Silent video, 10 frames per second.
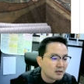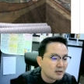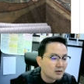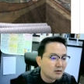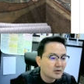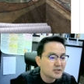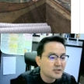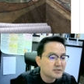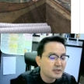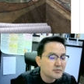어,
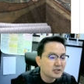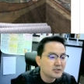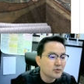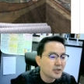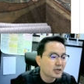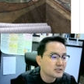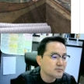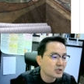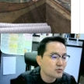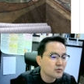2023년 1월에 지금
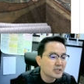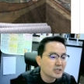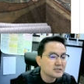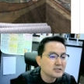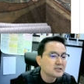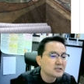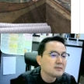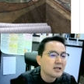개통을 하느니